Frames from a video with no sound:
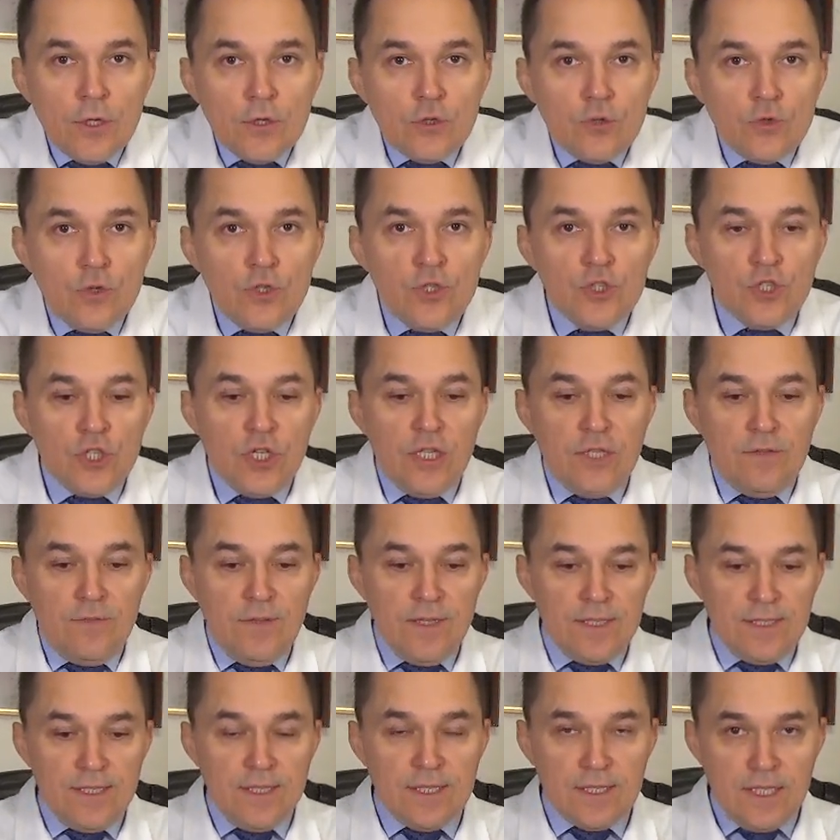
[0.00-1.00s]
То есть,
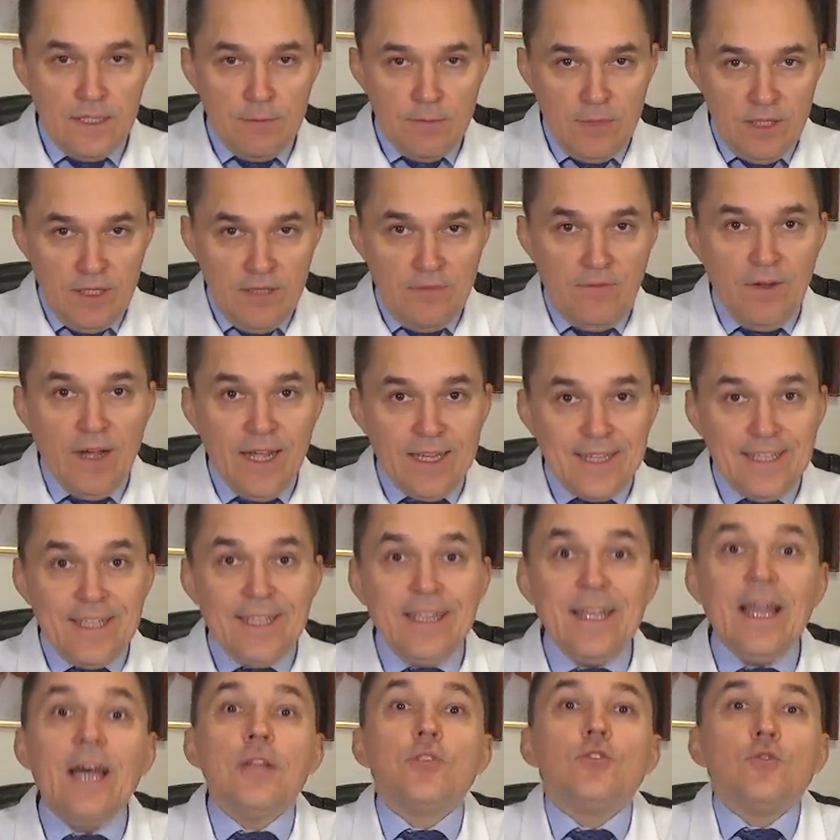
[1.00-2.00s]
соответственно, если мы 2,
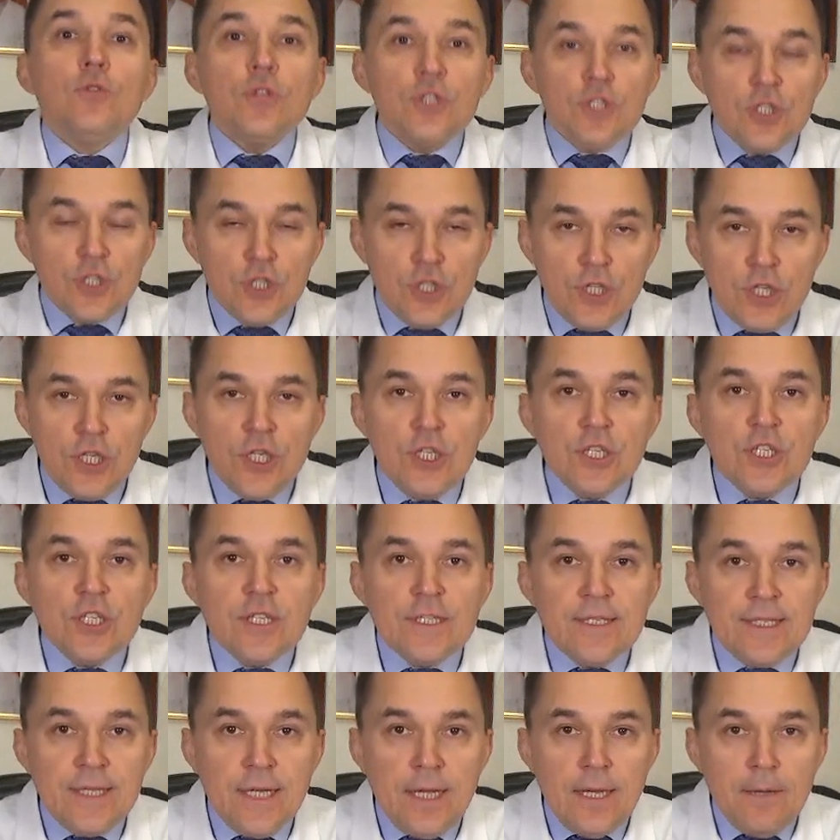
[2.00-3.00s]
3, а то и 4
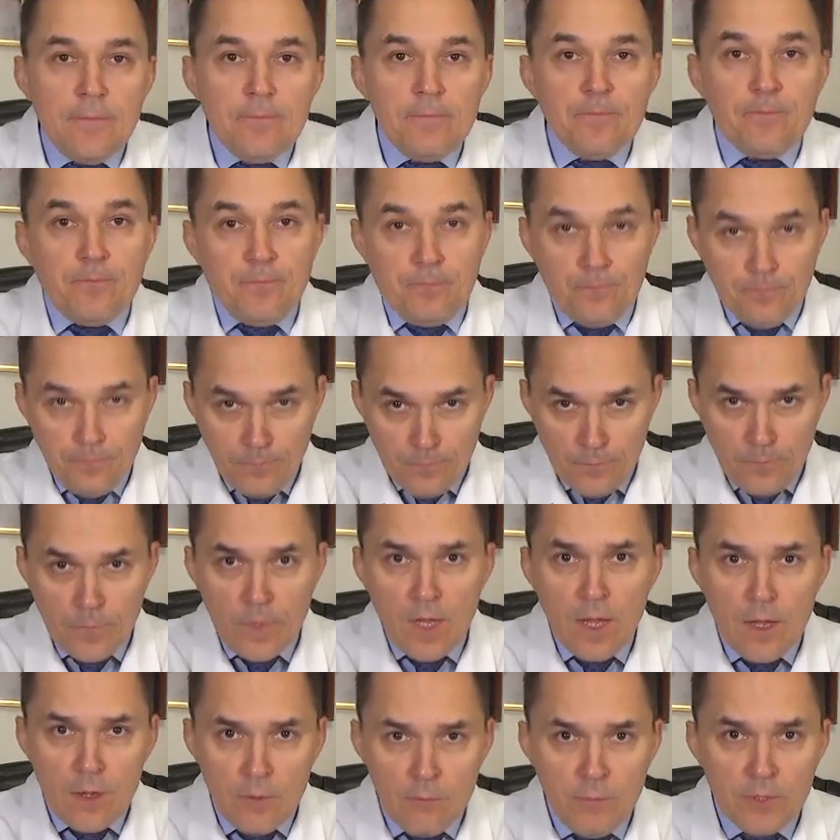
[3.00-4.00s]
часа
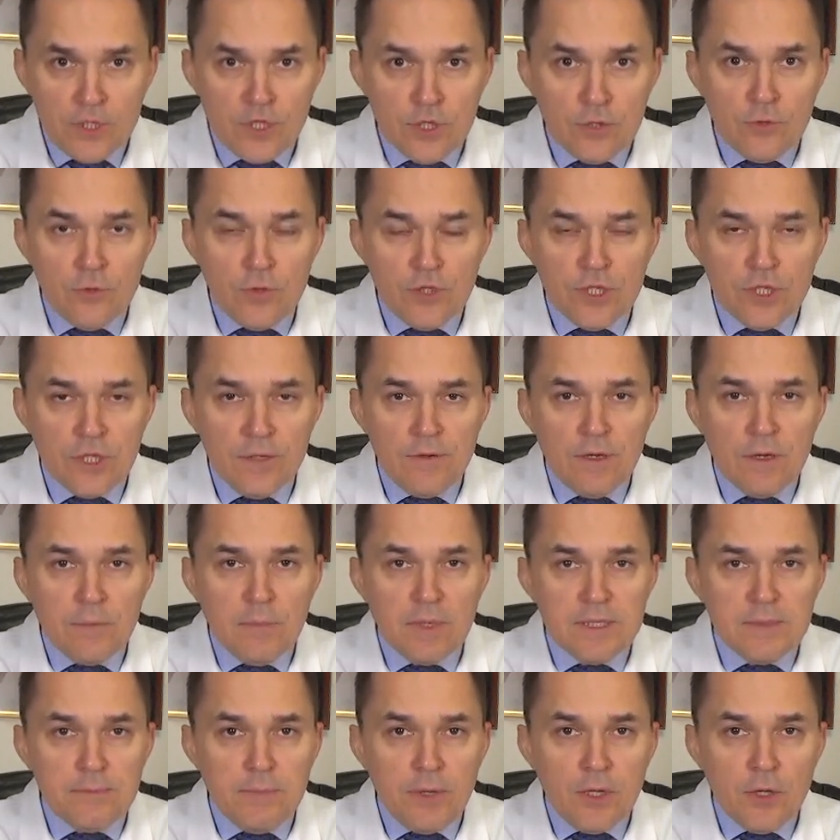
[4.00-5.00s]
пожилой человек
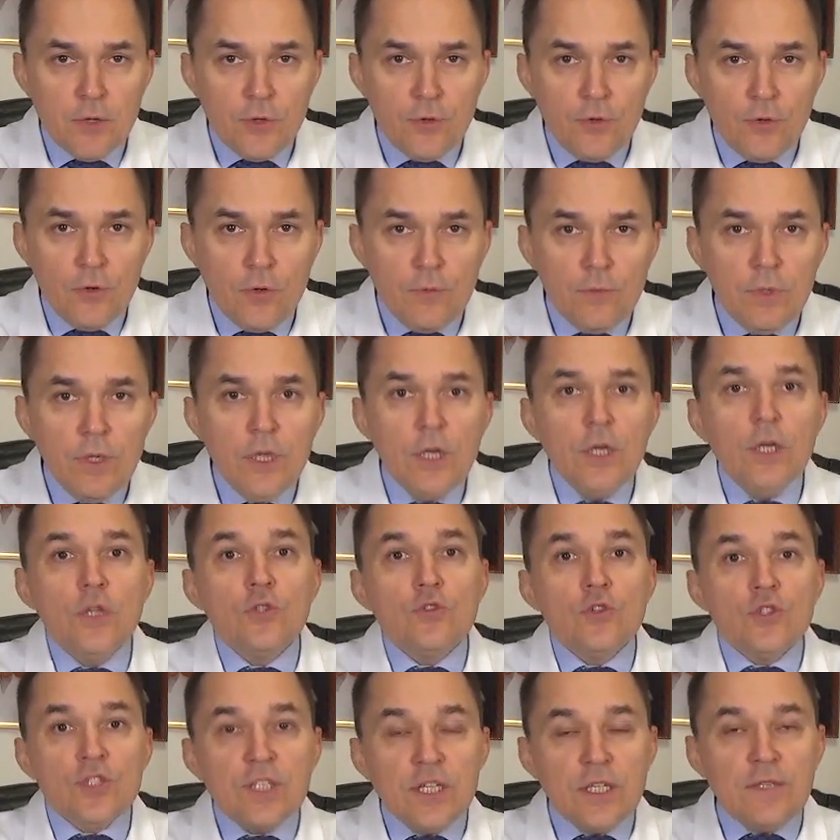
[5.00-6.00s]
поспал днем,
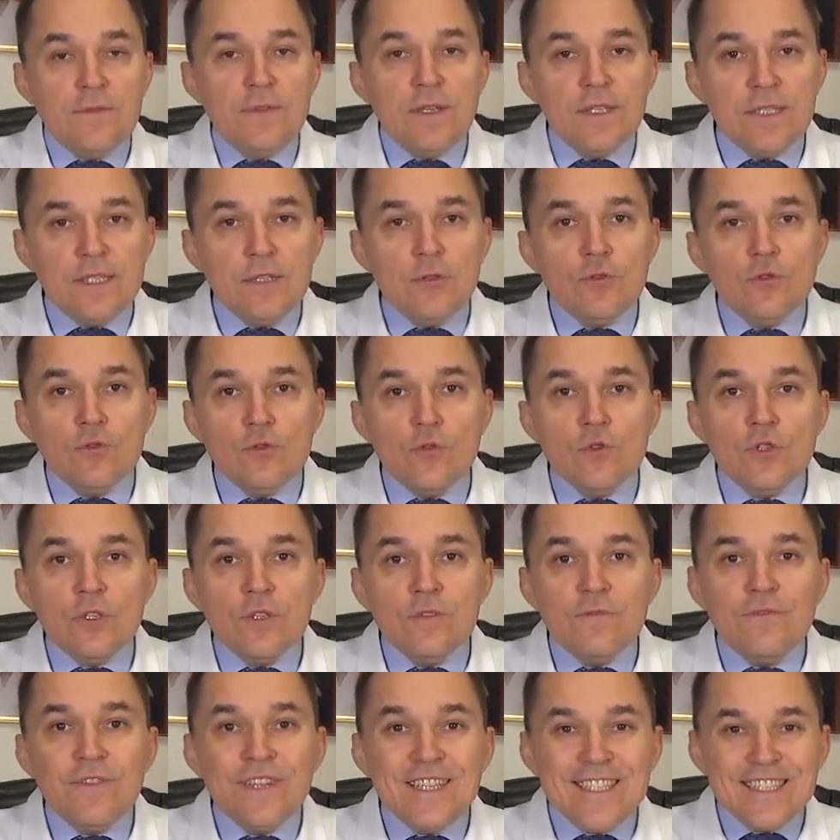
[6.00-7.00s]
то, соответственно, он
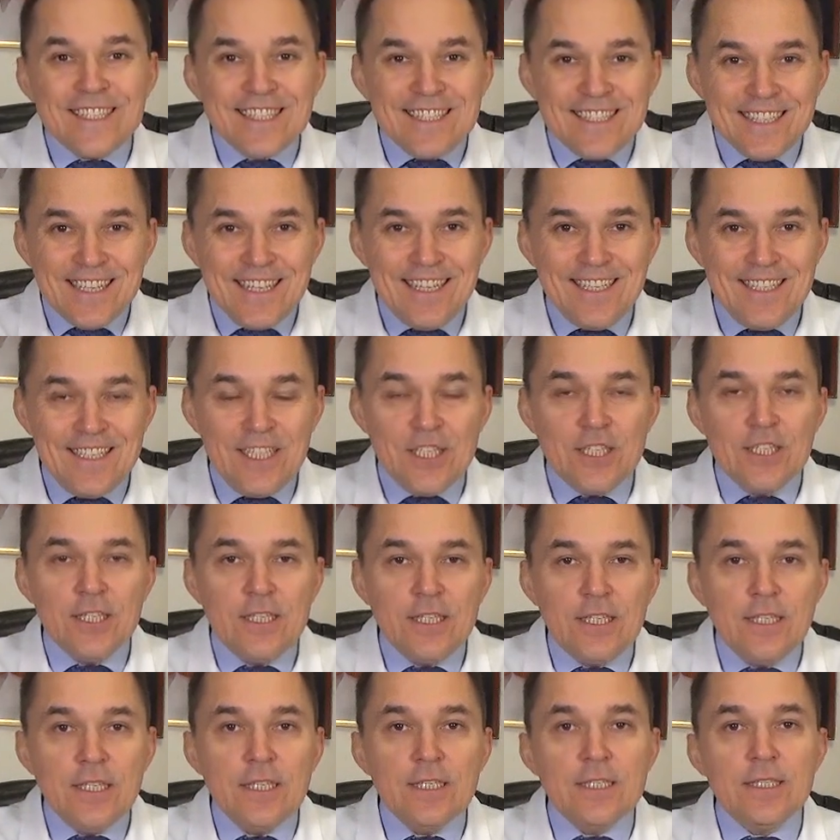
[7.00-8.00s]
должен вычесть эти
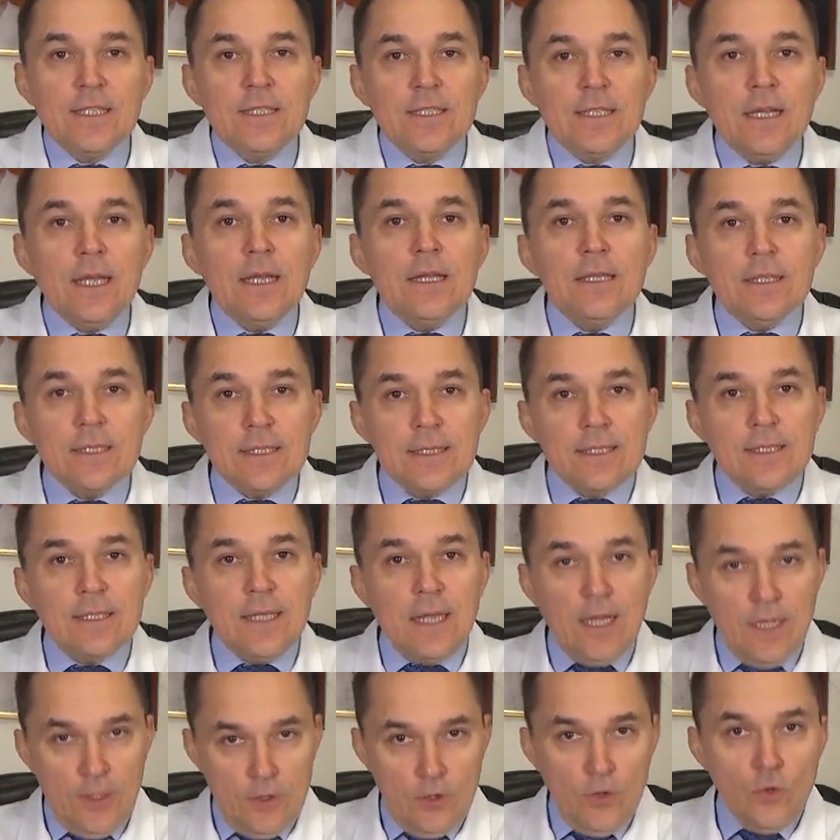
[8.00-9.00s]
4 часа из
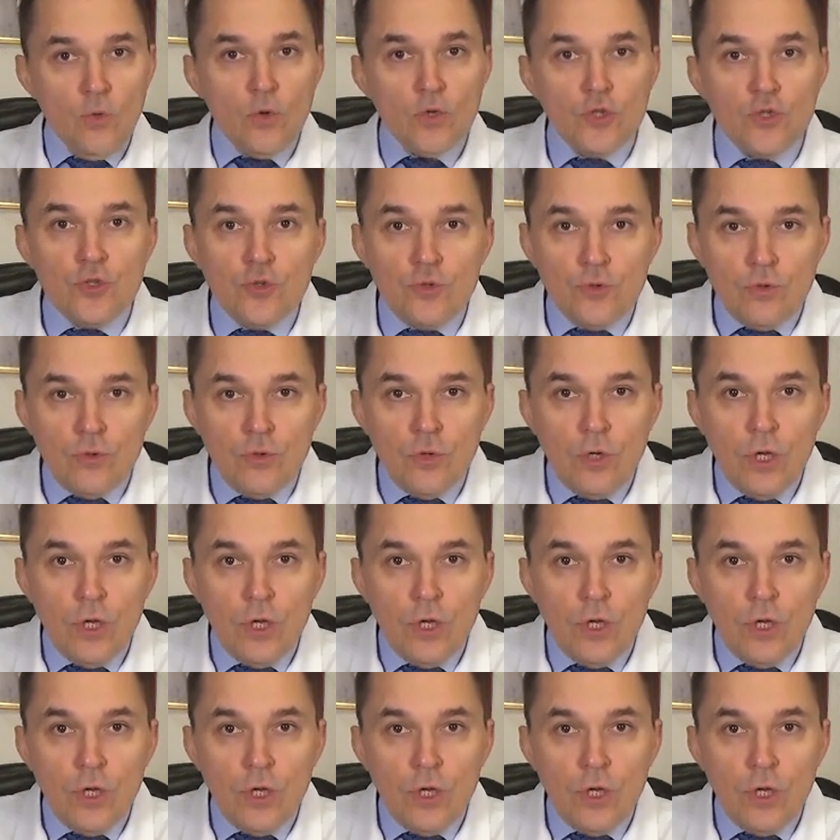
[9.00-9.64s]
сна ночью.